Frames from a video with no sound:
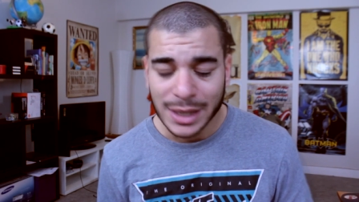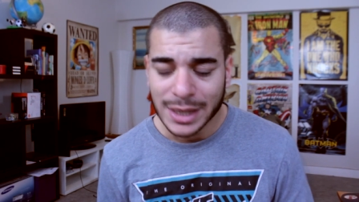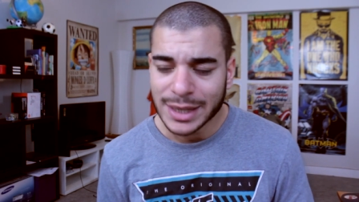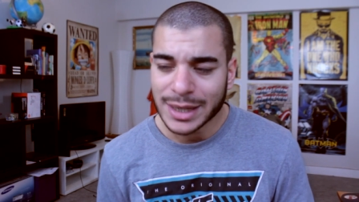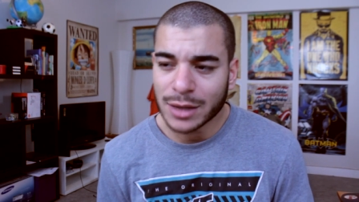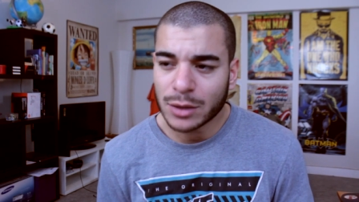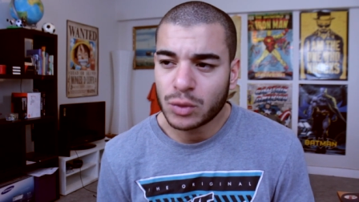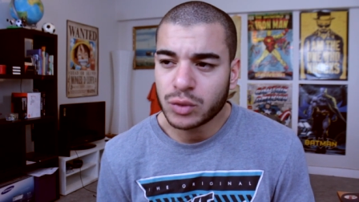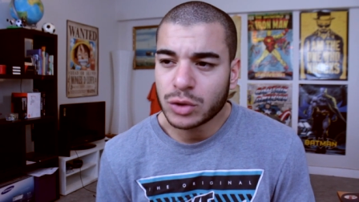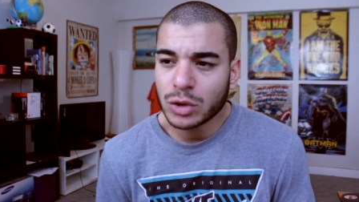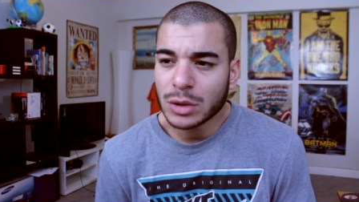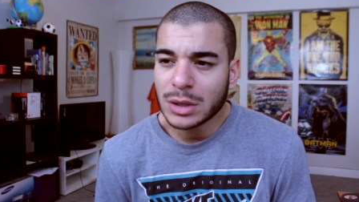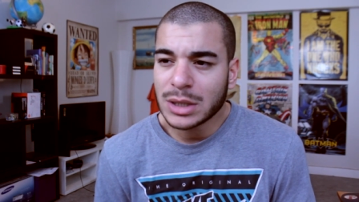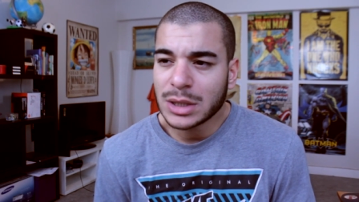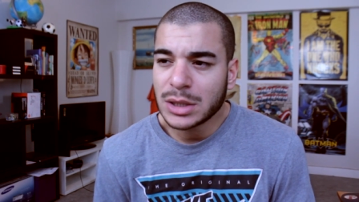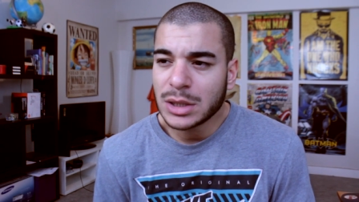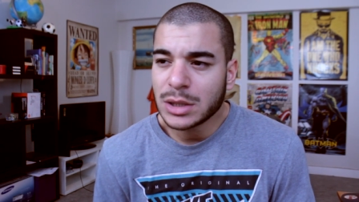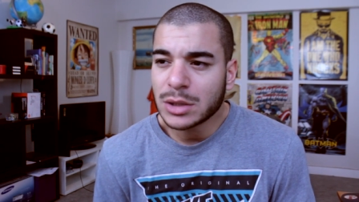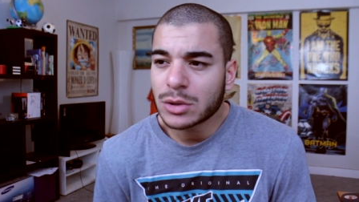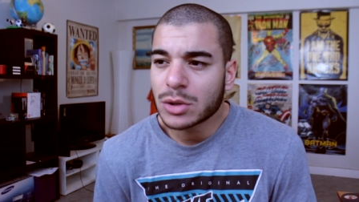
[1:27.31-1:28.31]
Et à tous ceux qui
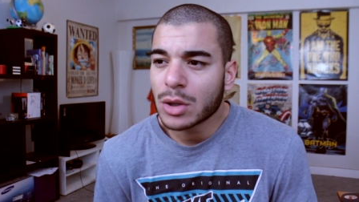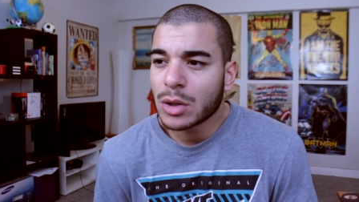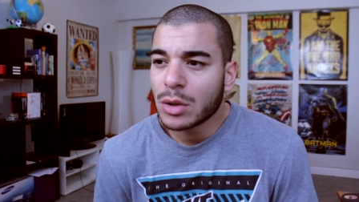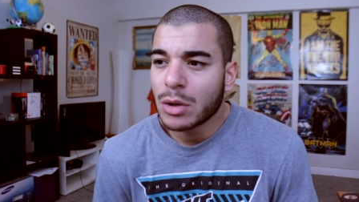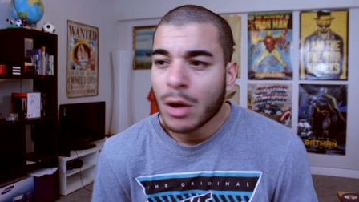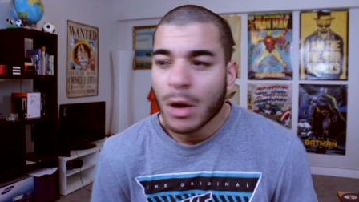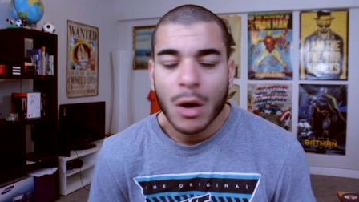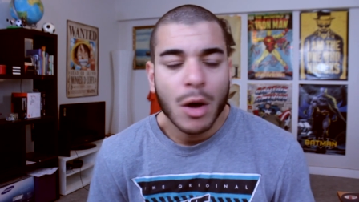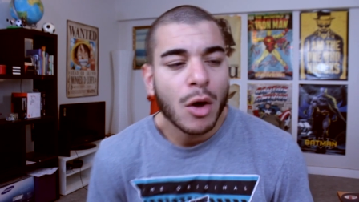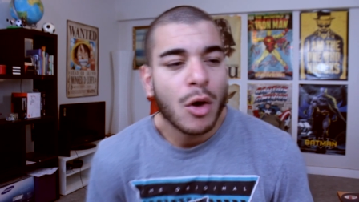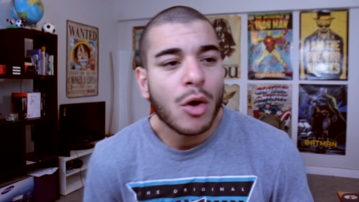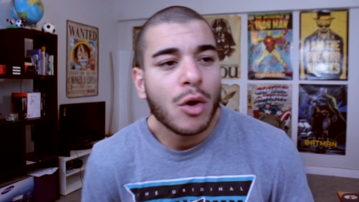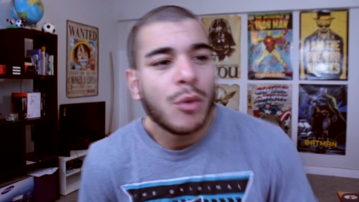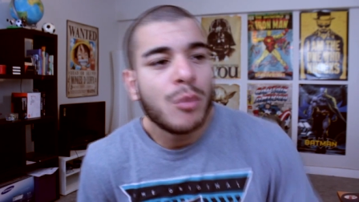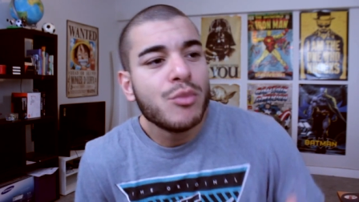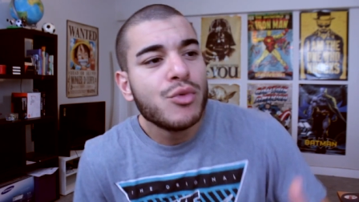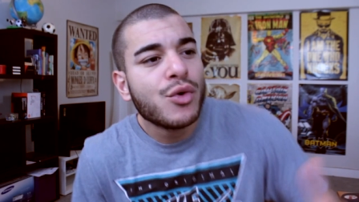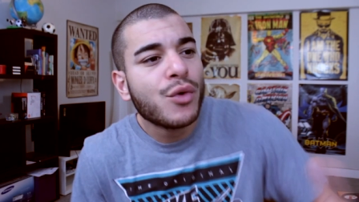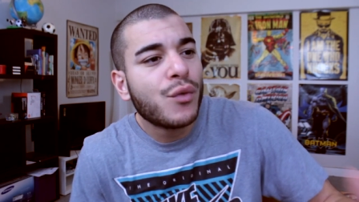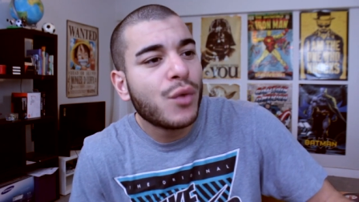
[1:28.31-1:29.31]
disent euh, euh,
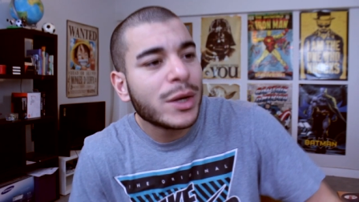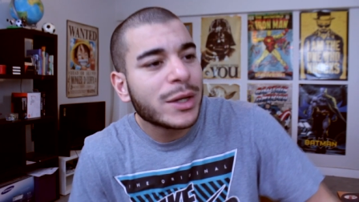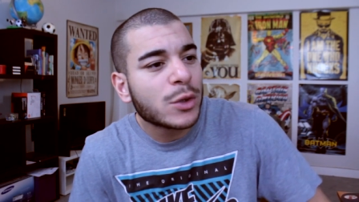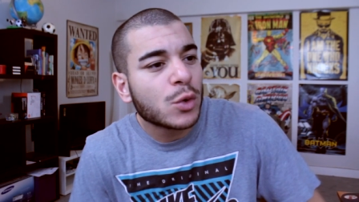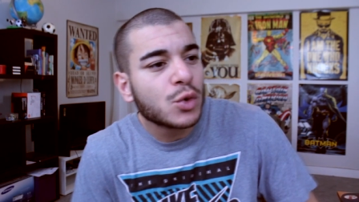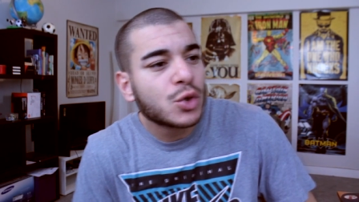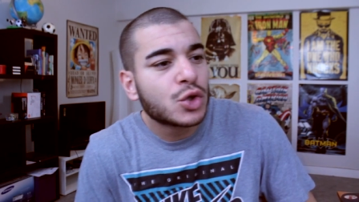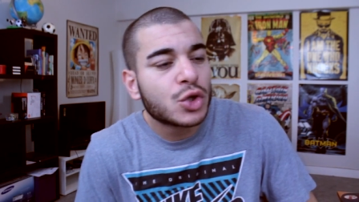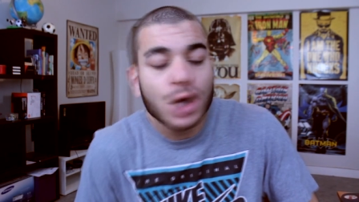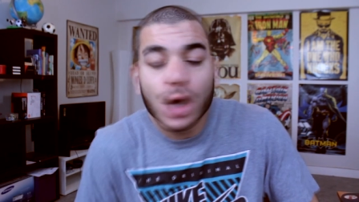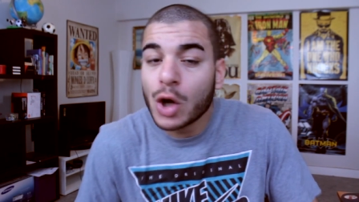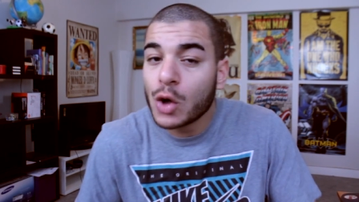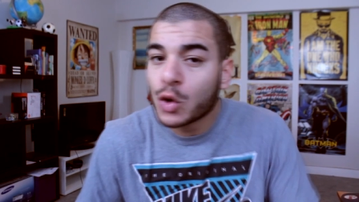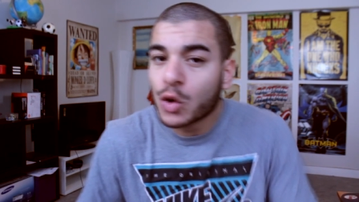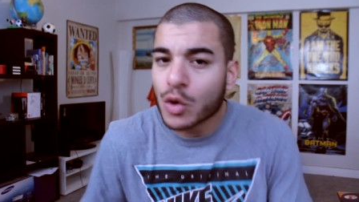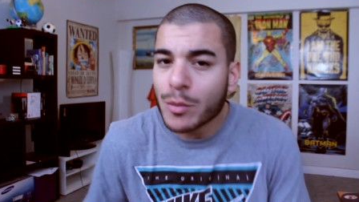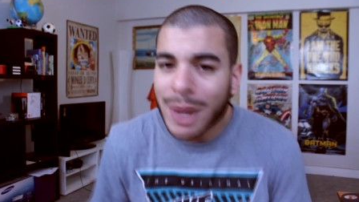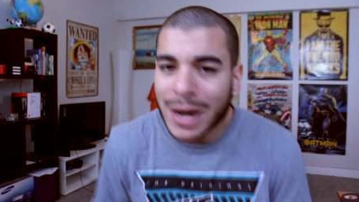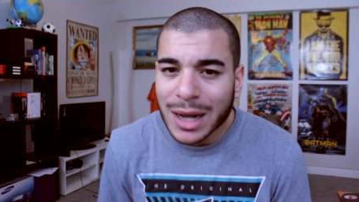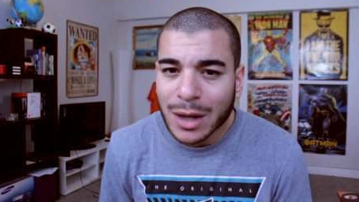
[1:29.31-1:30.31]
mieux vaut être seul
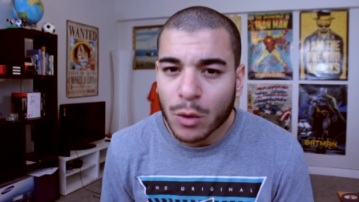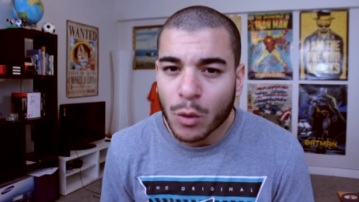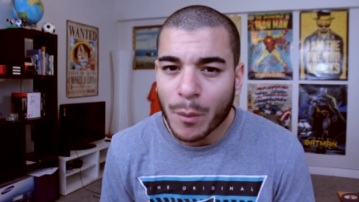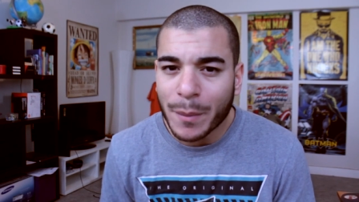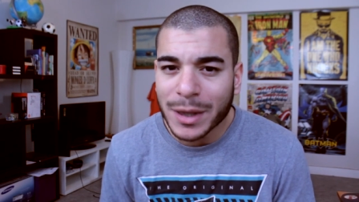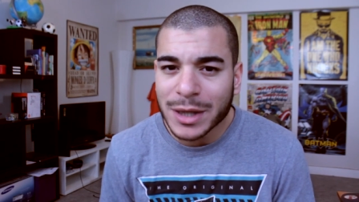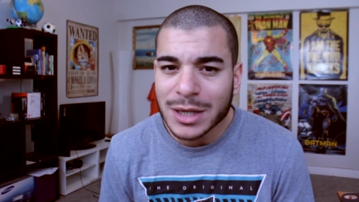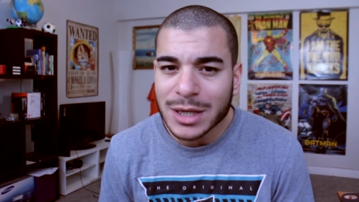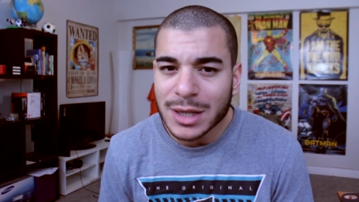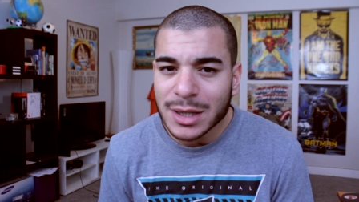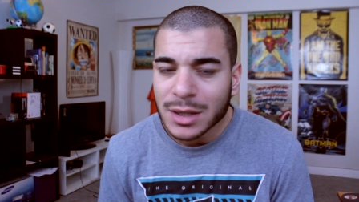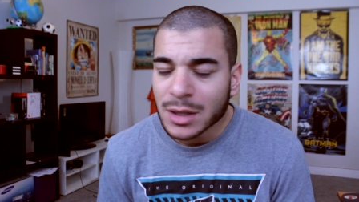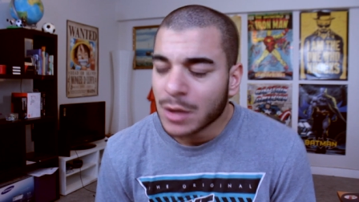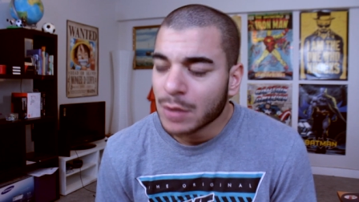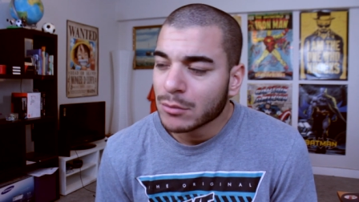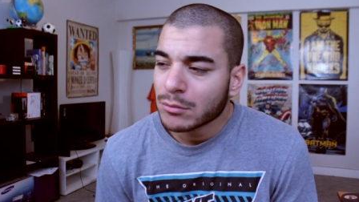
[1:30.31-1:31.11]
que mal accompagné,